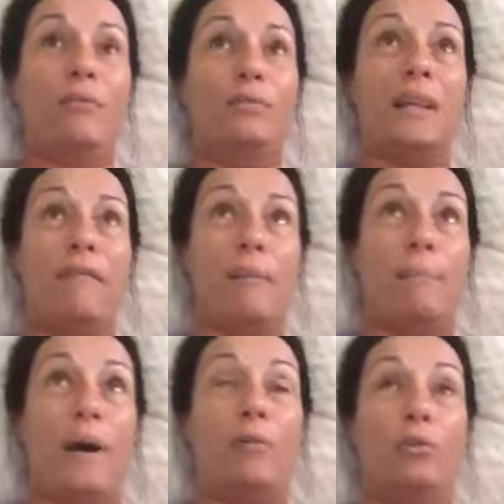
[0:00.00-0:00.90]
Vous n'avez
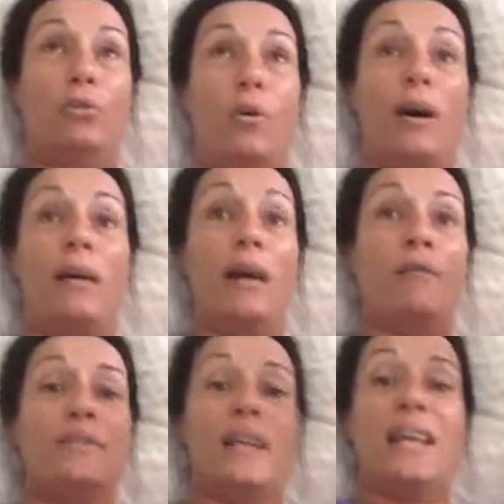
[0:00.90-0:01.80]
pas le droit.
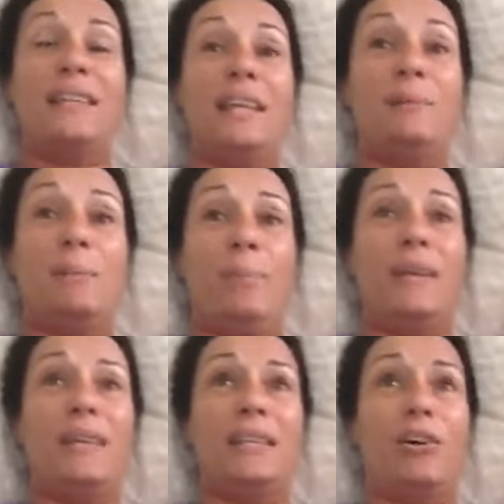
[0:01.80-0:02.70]
Vous allez aider des
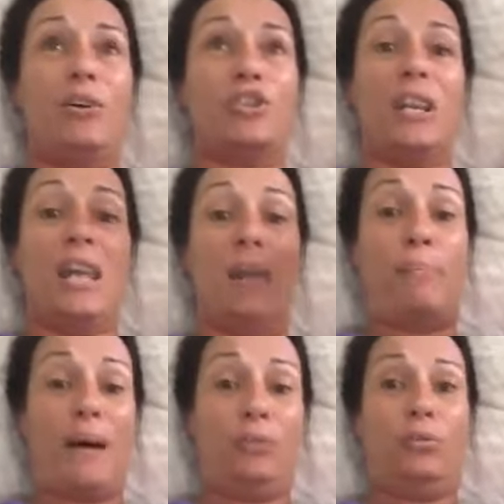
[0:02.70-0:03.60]
pays étrangers et
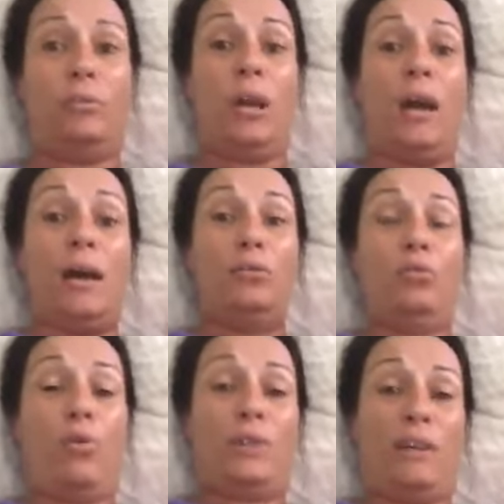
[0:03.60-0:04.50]
pas nous. Nous,
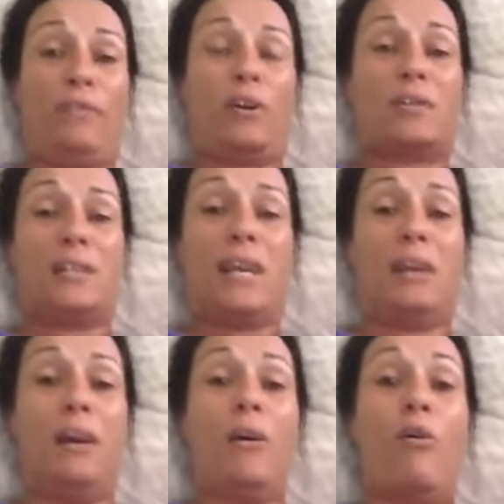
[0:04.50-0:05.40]
on est français.
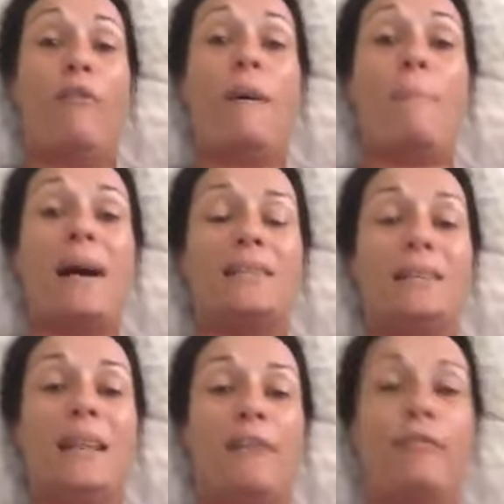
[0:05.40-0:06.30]
On fait
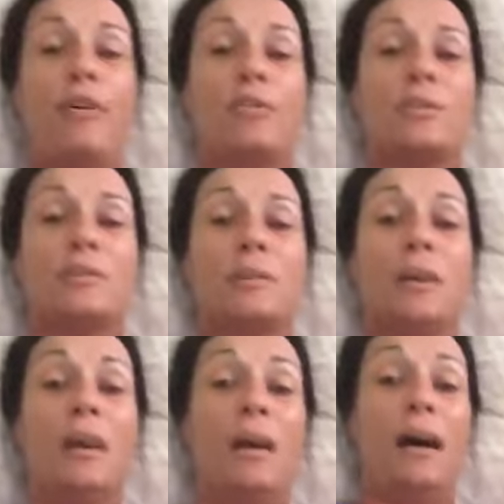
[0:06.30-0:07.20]
partie de la France.
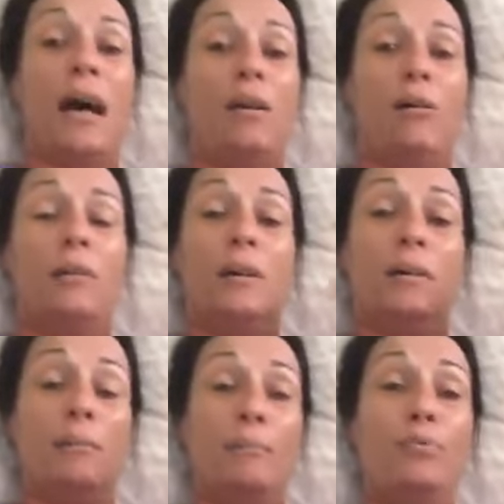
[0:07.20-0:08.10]
Alors,
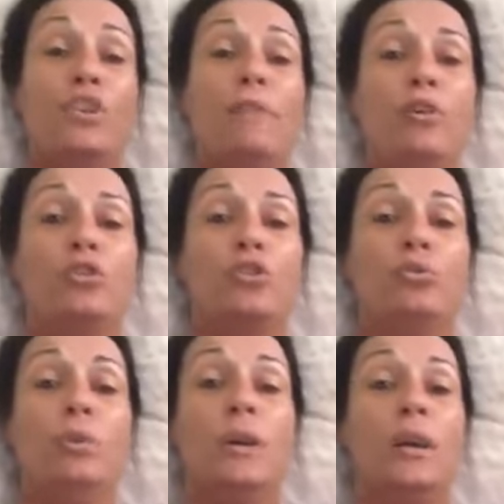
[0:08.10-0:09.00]
bougez votre
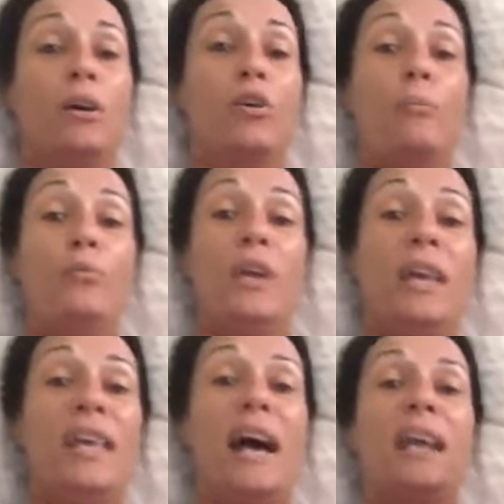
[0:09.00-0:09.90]
cul
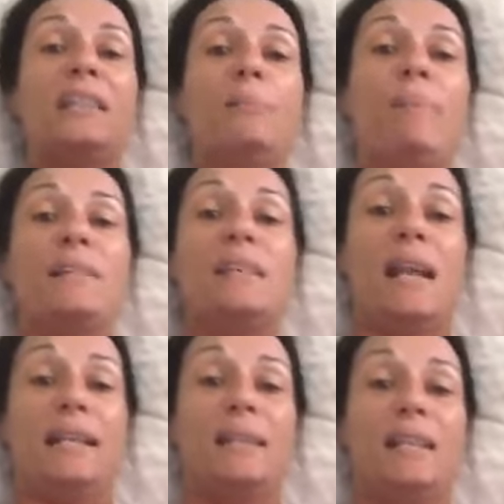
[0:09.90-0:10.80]
remuez et arrêtez de passer à
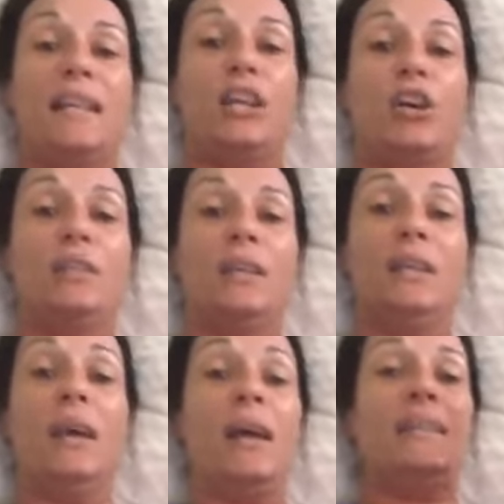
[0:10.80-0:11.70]
la télé des
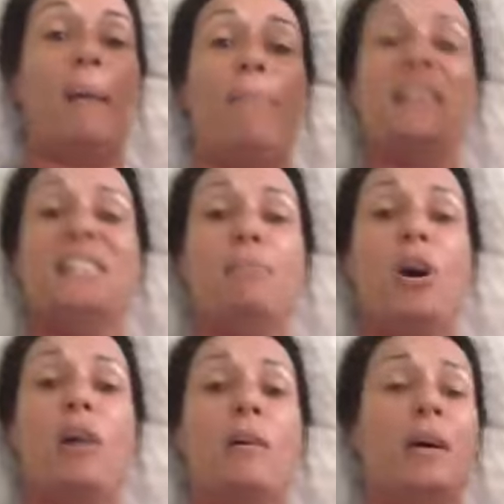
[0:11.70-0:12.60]
conneries. Il n'y a pas dix
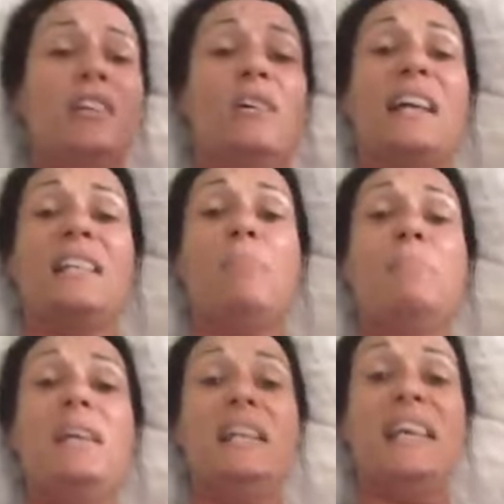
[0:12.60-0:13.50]
morts, il y en a des
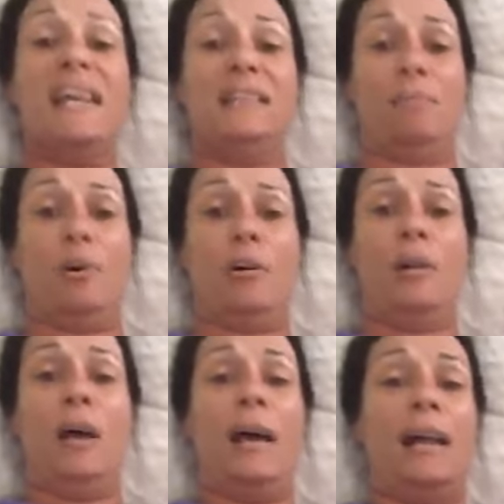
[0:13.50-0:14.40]
milliers des morts.